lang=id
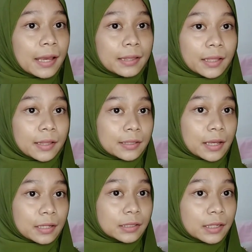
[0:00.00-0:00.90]
tetes
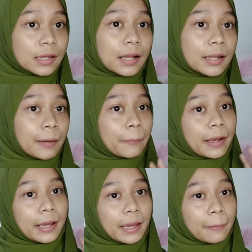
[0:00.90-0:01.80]
aja kalian
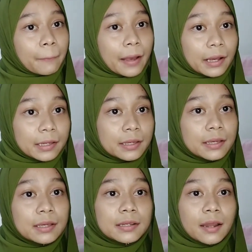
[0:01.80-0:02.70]
pakai pagi